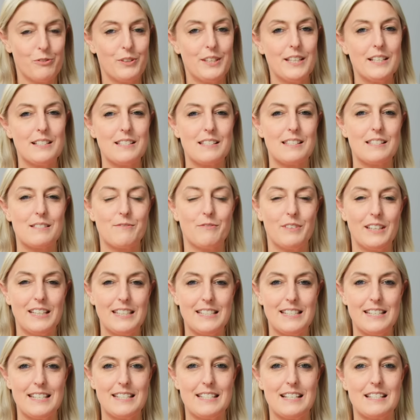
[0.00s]
Hier ist es
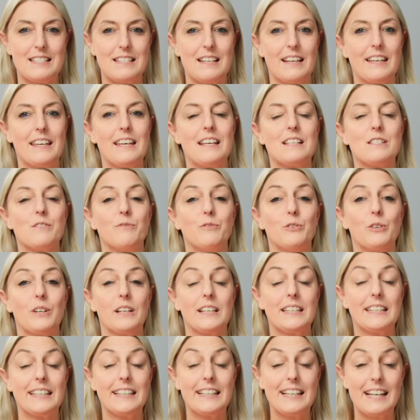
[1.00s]
wichtig, dass der Käse
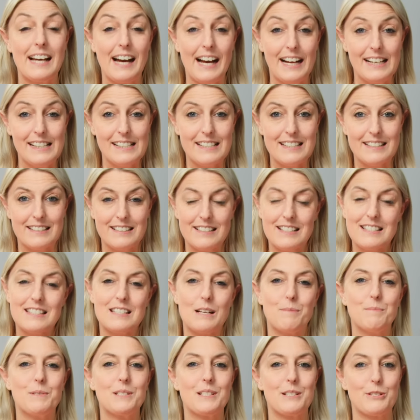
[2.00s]
wirklich kalt ist,
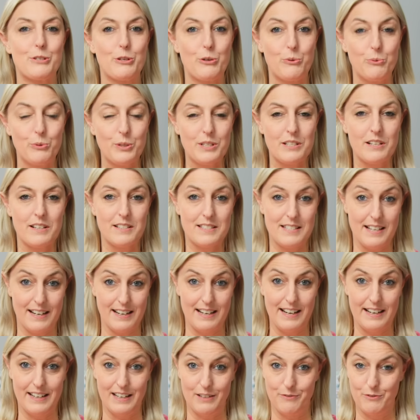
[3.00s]
damit es gut
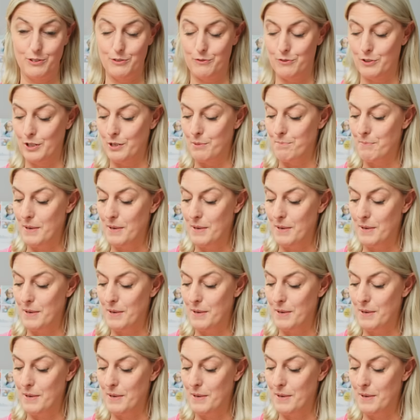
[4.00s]
zerkleinert wird von dem